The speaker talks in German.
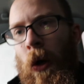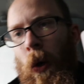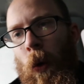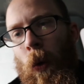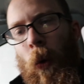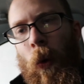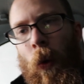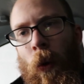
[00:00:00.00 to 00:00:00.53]

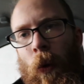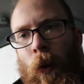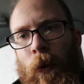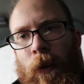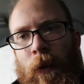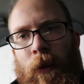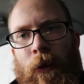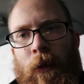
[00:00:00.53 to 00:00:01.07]

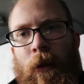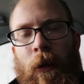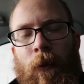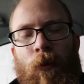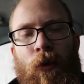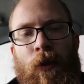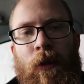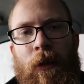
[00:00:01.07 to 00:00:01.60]
Und dann
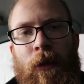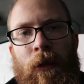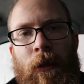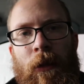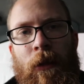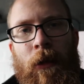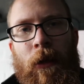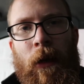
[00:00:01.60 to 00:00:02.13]
musste ich
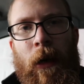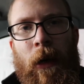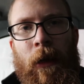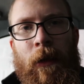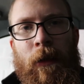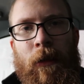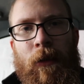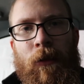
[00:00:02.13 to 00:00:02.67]
die
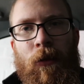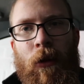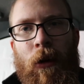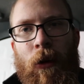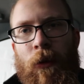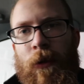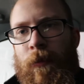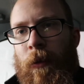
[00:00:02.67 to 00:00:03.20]
allerdings noch
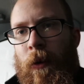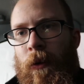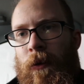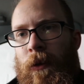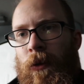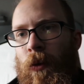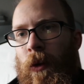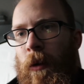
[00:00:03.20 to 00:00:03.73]
ausbauen,
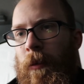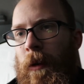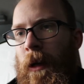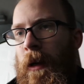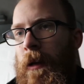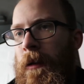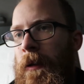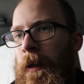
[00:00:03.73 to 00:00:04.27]
die
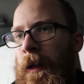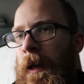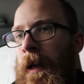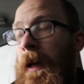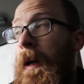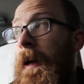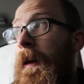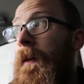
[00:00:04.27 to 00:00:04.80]
Hutablage.
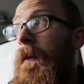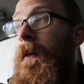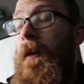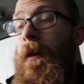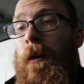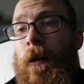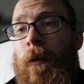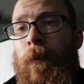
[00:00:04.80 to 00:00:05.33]

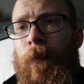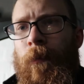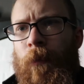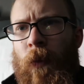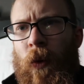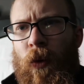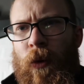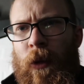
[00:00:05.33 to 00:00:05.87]
Ähm,
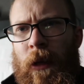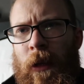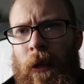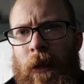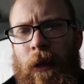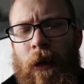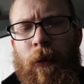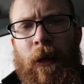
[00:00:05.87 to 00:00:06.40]

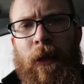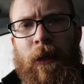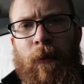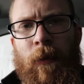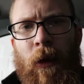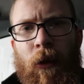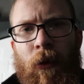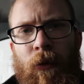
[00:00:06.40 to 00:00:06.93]
und dabei ist
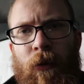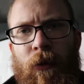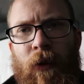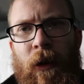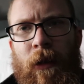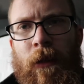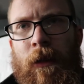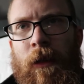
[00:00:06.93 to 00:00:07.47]
mir
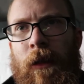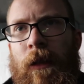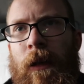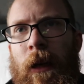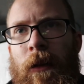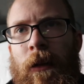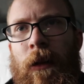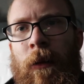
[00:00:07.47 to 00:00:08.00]
aufgefallen, dass das
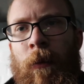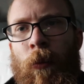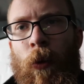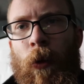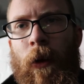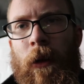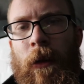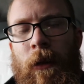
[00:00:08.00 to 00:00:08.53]
gar nicht
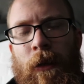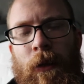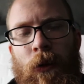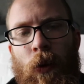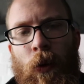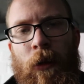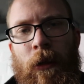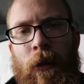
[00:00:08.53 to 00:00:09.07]
möglich ist,
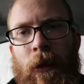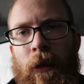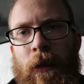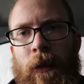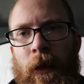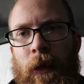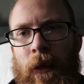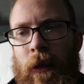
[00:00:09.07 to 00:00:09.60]
ohne nicht die
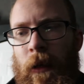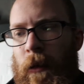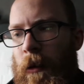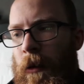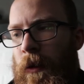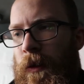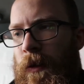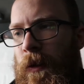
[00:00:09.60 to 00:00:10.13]
Seitenteile
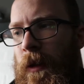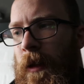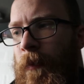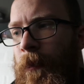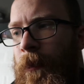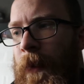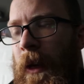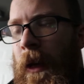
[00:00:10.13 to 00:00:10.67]
rauszunehmen.
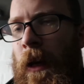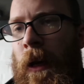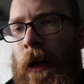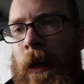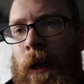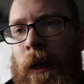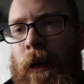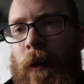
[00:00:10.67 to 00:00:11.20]

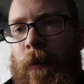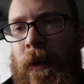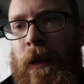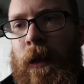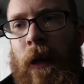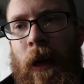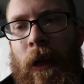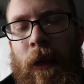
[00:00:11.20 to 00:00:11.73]
Damit
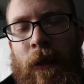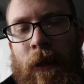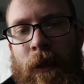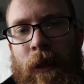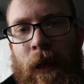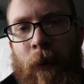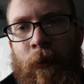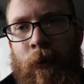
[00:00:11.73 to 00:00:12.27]
ihr
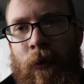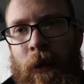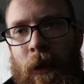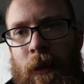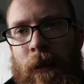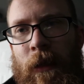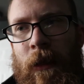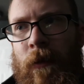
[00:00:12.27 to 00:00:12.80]
allerdings
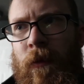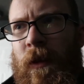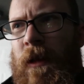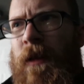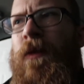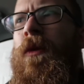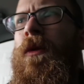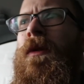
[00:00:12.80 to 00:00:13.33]
up-to-date seid, wie
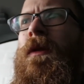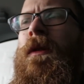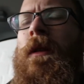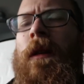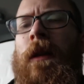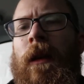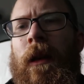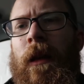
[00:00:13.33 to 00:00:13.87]
das
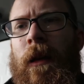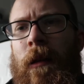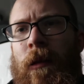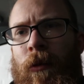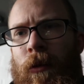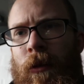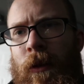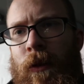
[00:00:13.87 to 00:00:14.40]
funktioniert, erkläre ich
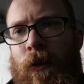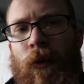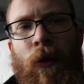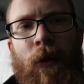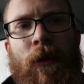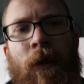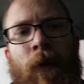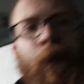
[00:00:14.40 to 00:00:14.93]
euch das
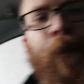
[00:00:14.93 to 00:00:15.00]
kurz.